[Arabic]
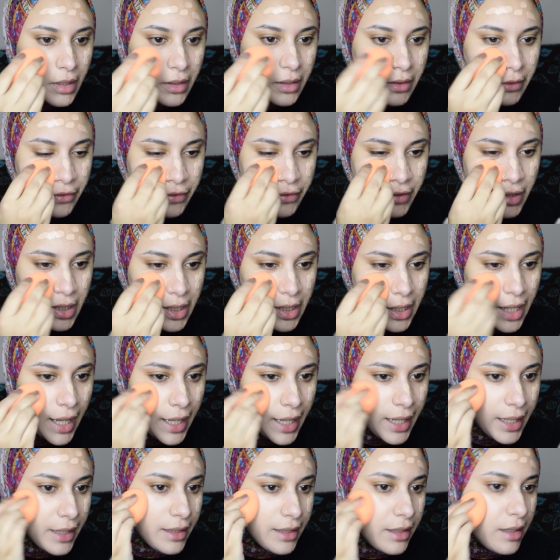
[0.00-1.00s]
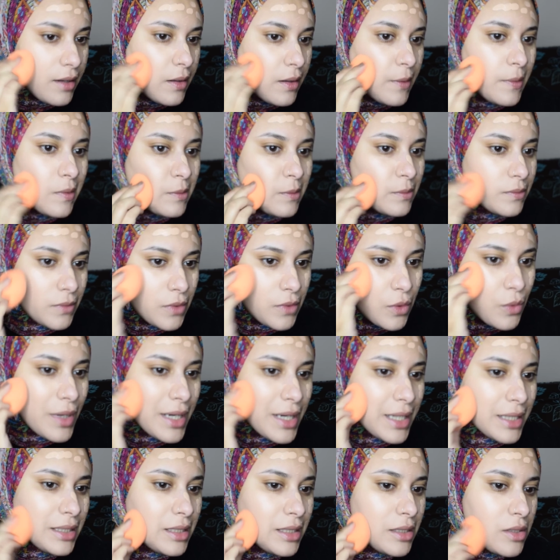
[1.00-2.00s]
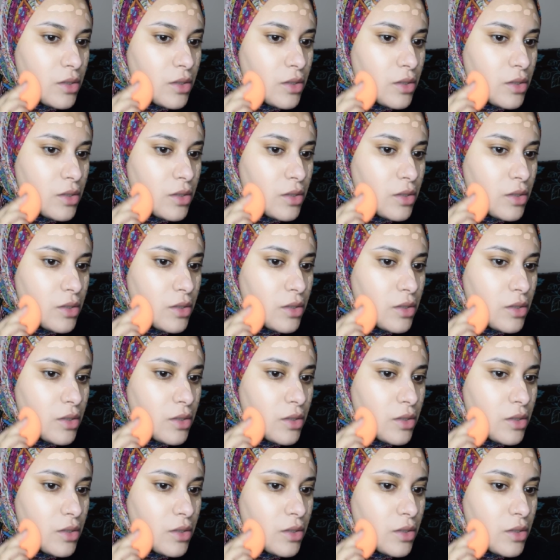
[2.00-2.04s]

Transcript: في ريحه كده وردي